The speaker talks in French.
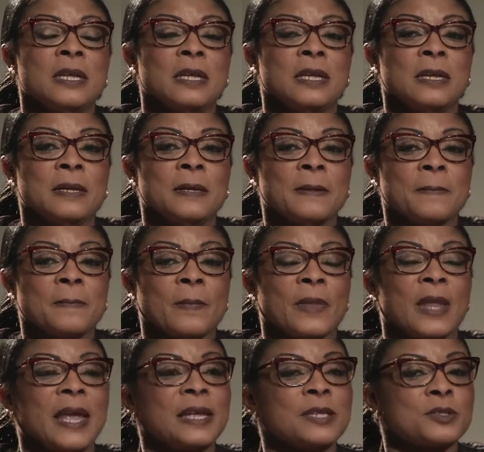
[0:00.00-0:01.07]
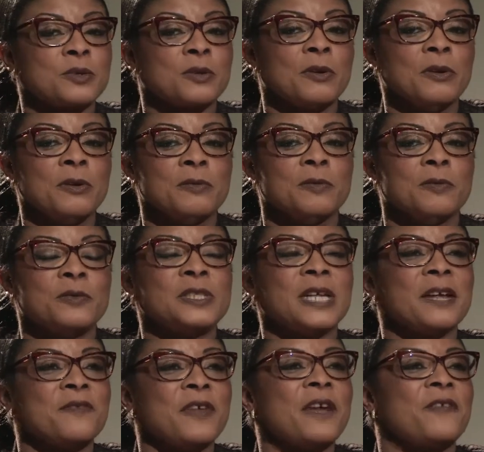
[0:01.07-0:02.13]
Mm-hmm. Et est-ce que vous
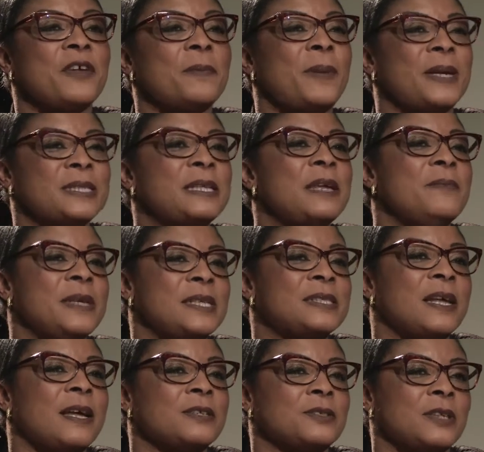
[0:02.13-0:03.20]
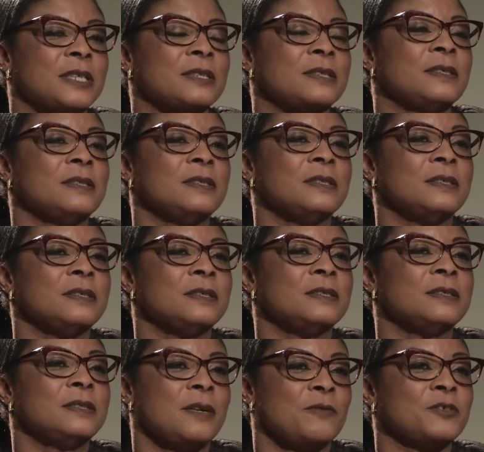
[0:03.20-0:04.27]
arrivez à faire passer un message
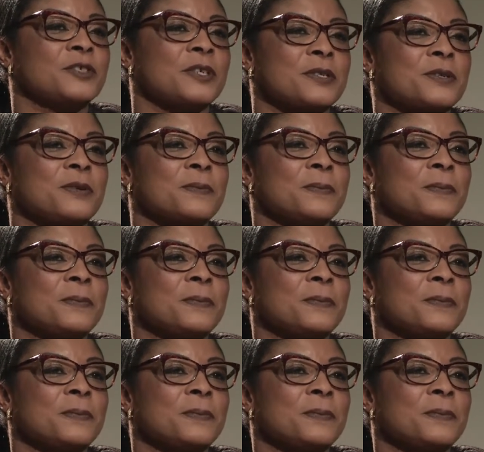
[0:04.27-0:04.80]
dans vos chansons